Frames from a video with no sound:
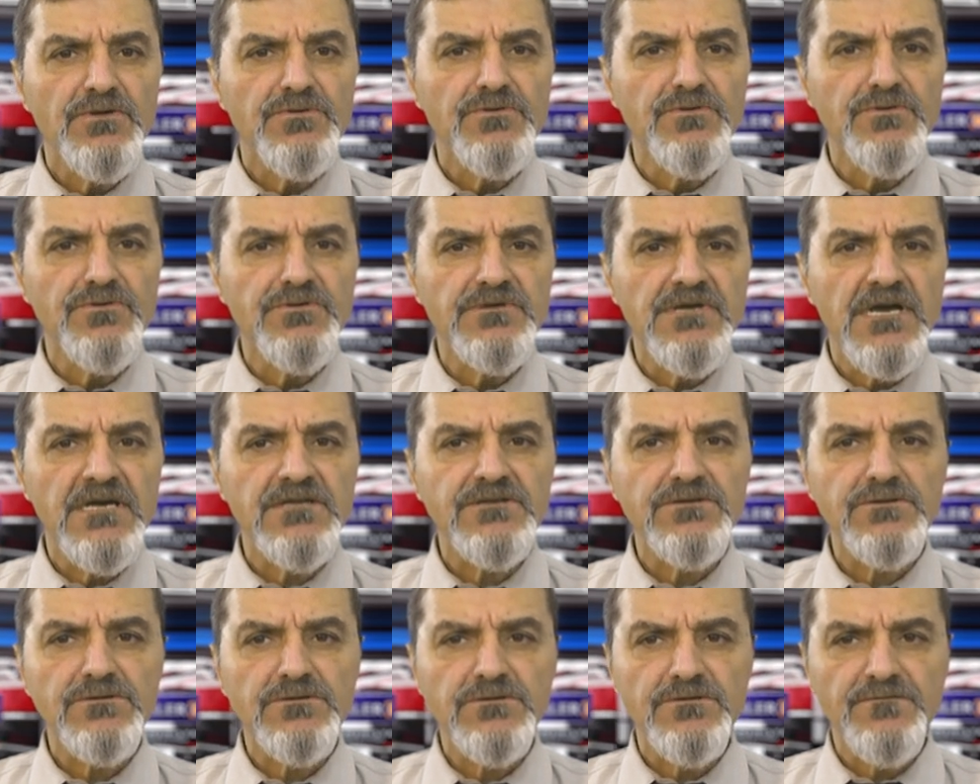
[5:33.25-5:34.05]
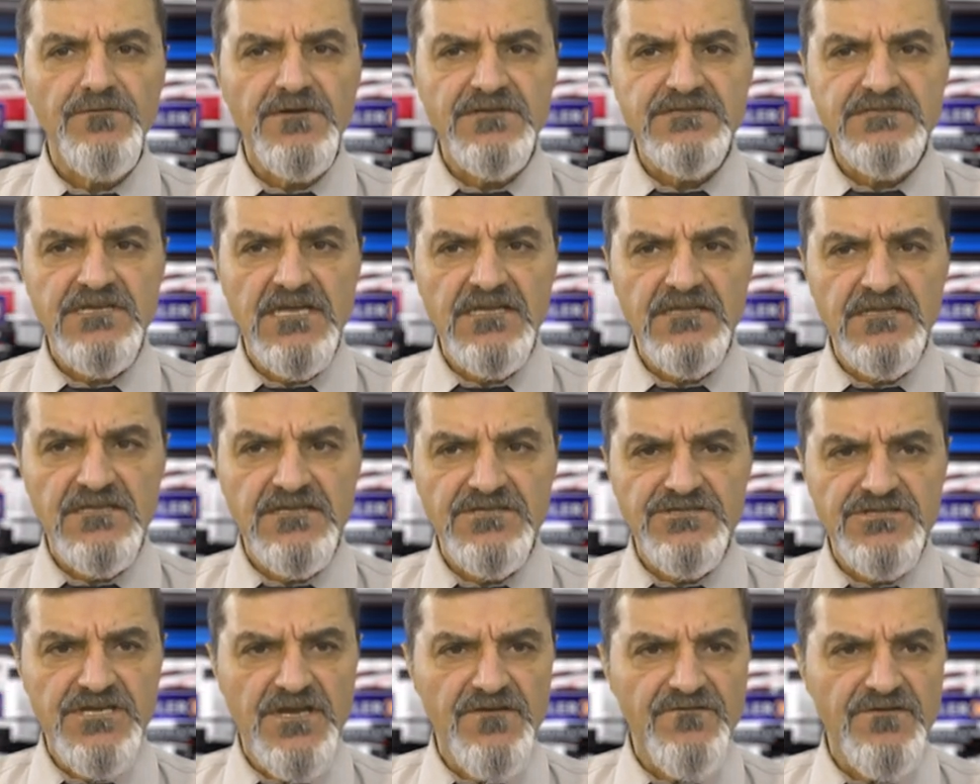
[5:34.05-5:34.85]
Dünya Turnuvası
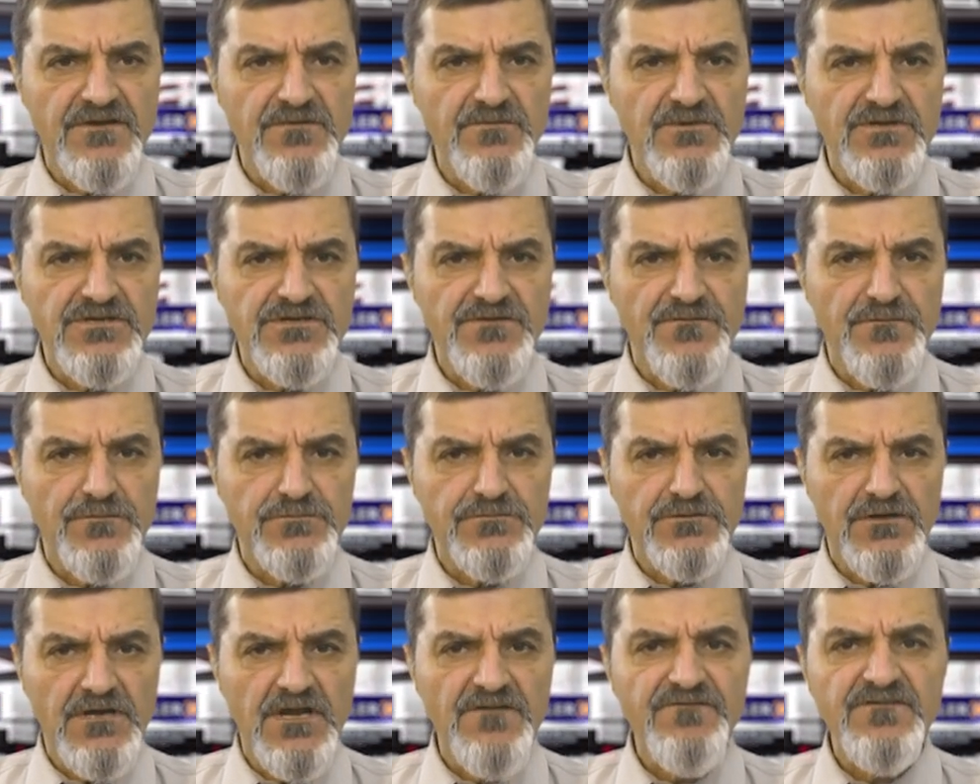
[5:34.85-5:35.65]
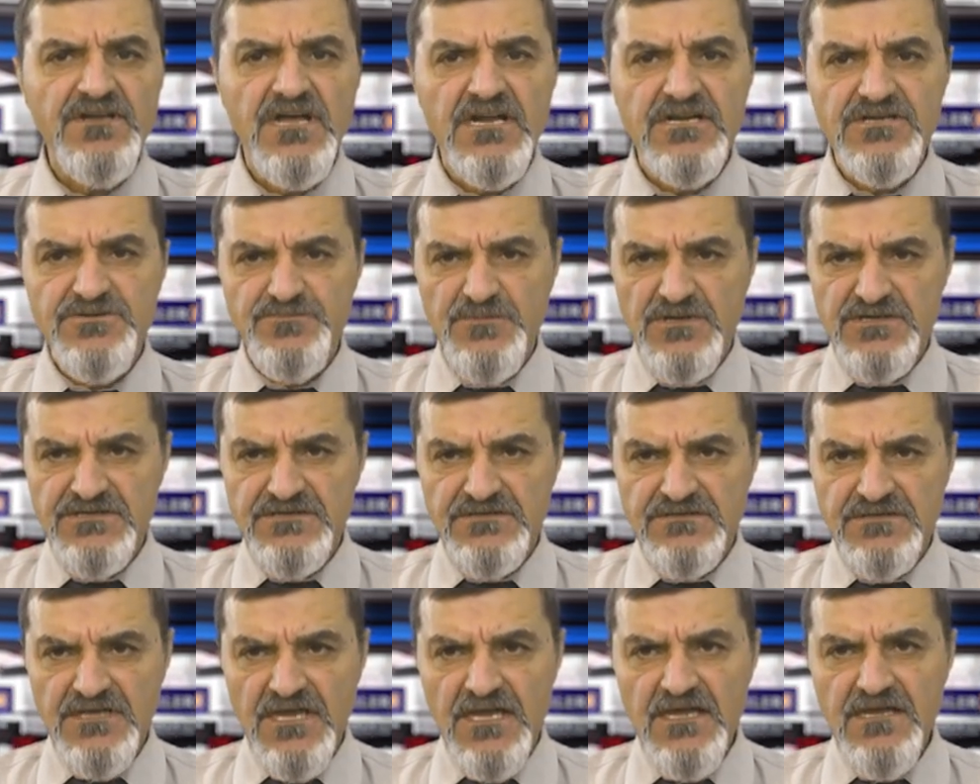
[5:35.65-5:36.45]
adlı çevrim içi fotoğraf
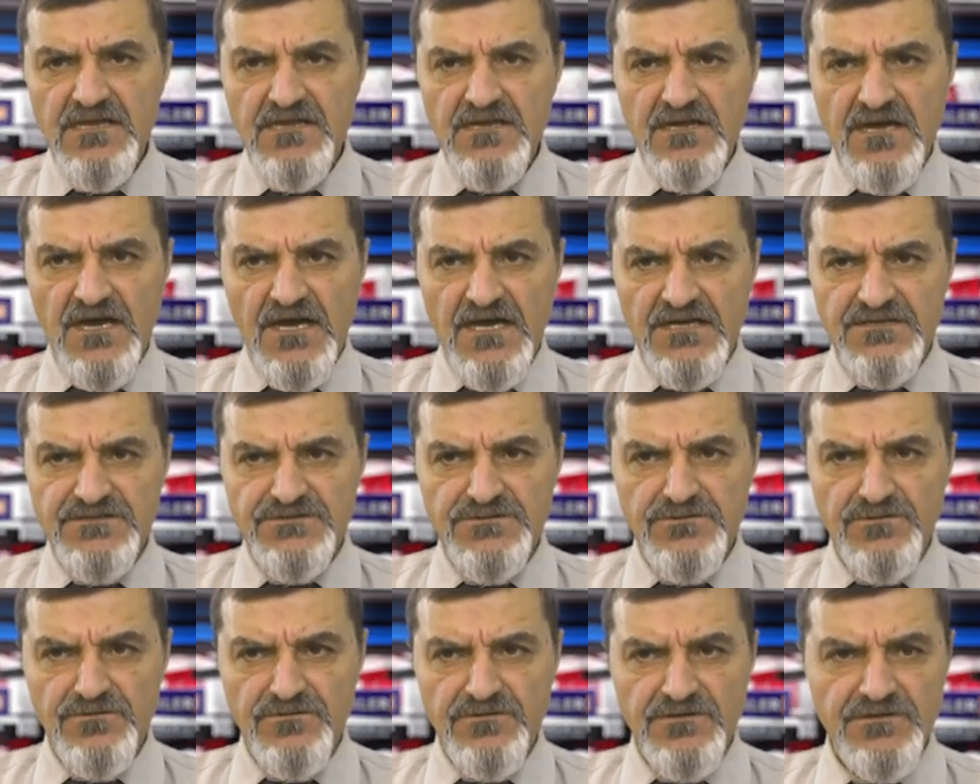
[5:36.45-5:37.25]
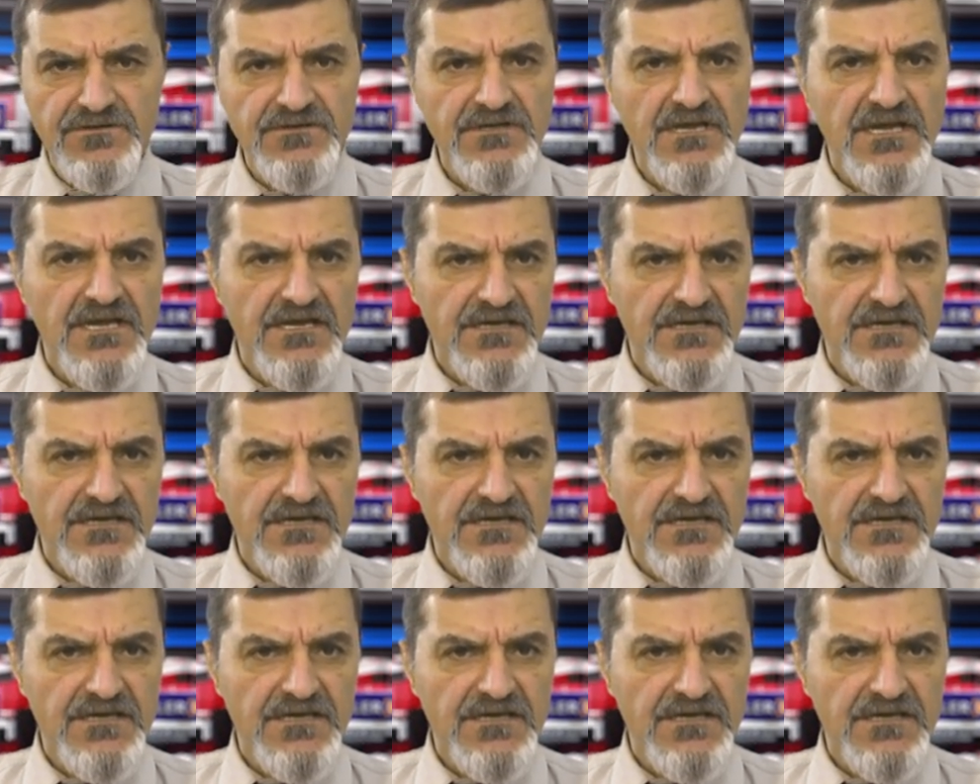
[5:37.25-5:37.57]
yarışmasında astronot